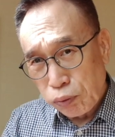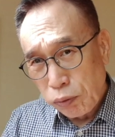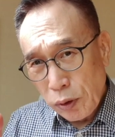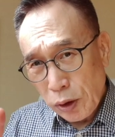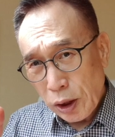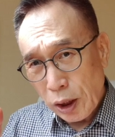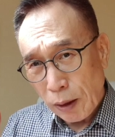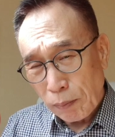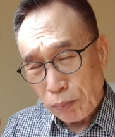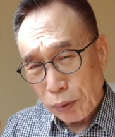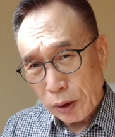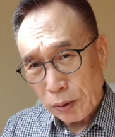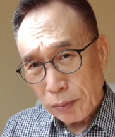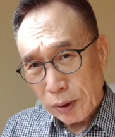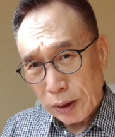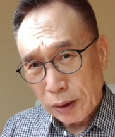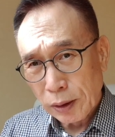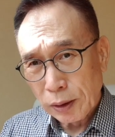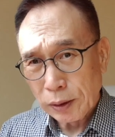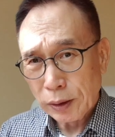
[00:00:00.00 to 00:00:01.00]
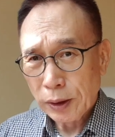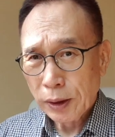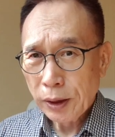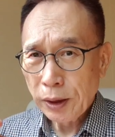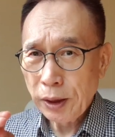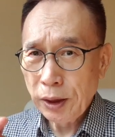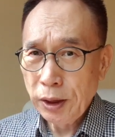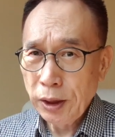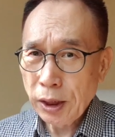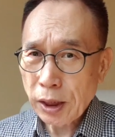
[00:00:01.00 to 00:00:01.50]
분리해버리면
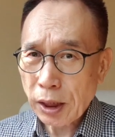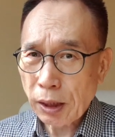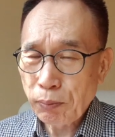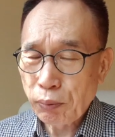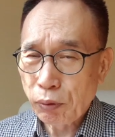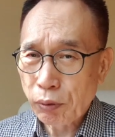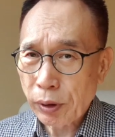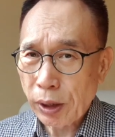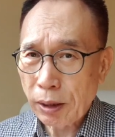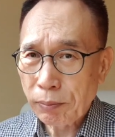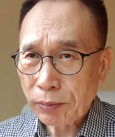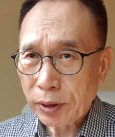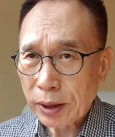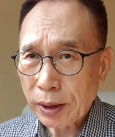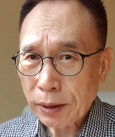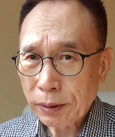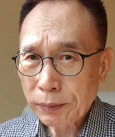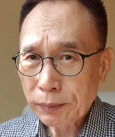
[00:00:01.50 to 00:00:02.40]
이해가 불가합니다.